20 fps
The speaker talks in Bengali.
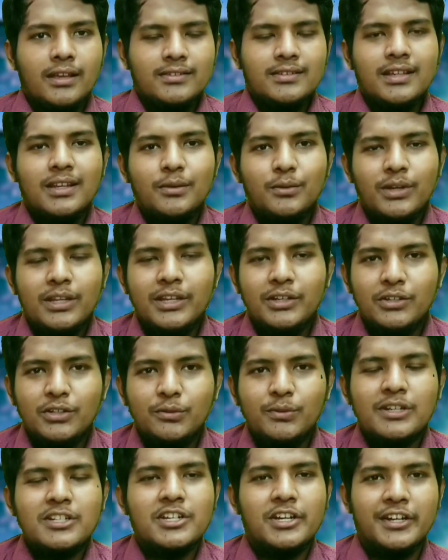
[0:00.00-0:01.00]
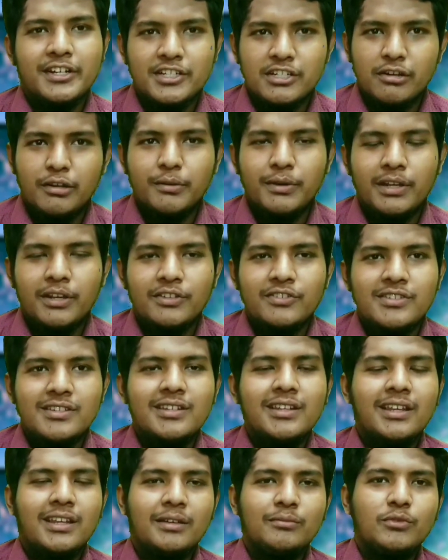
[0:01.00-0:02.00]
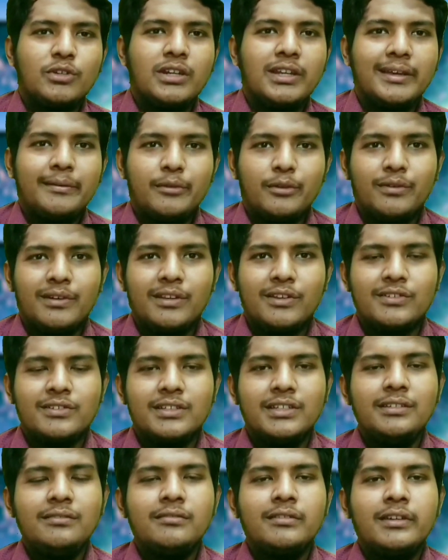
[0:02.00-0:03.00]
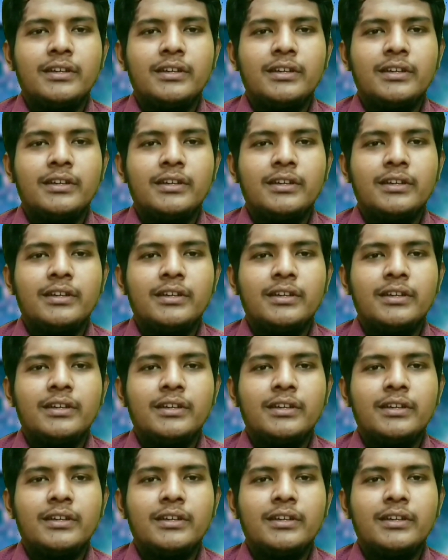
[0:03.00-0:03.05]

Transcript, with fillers: আসসালামু আলাইকুম আশা করি সবাই ভালো আছেন আলহামদুলিল্লাহ আমি ভালো আছি